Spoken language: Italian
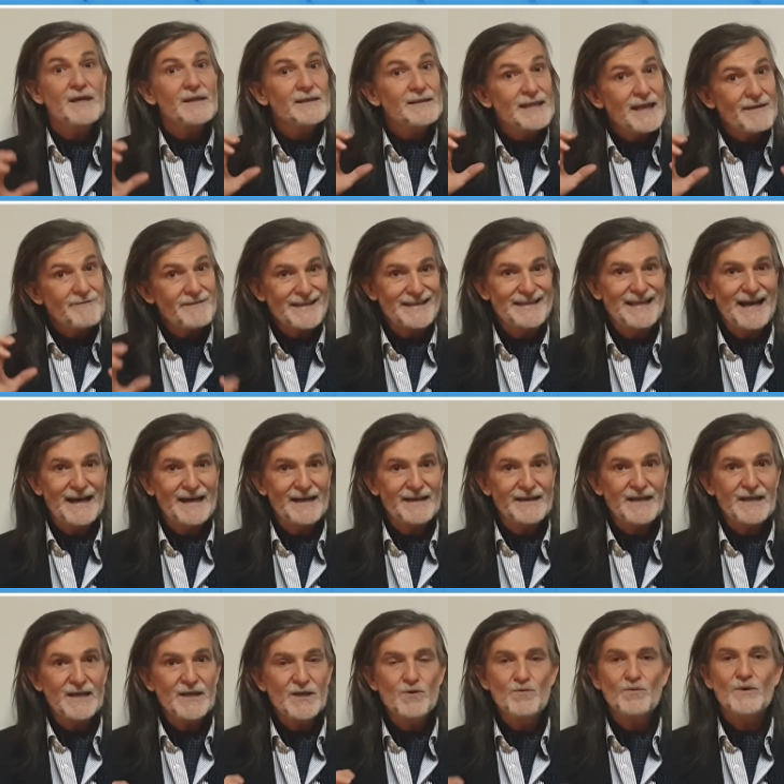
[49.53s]
deve
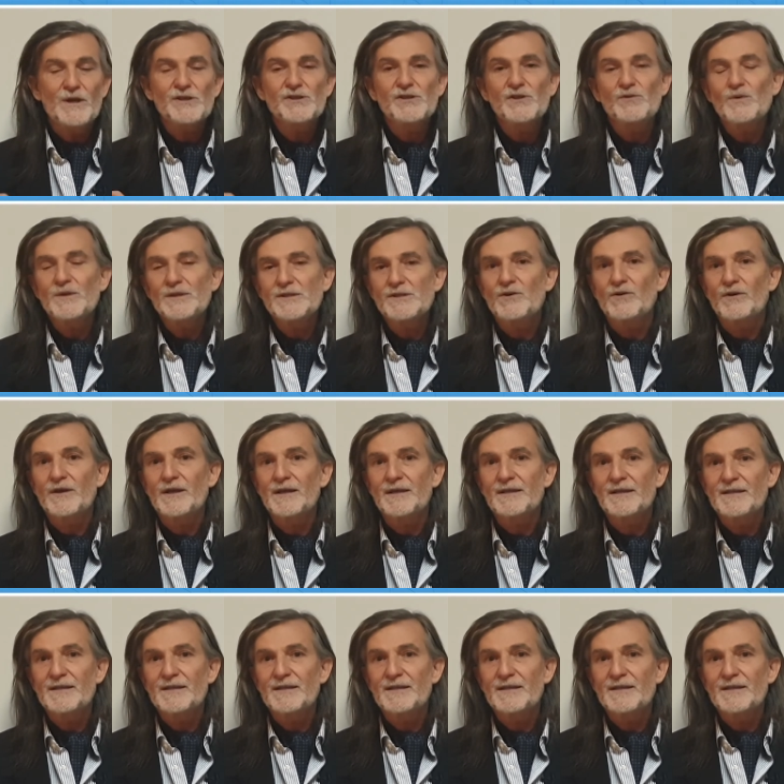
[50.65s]
dare in una situazione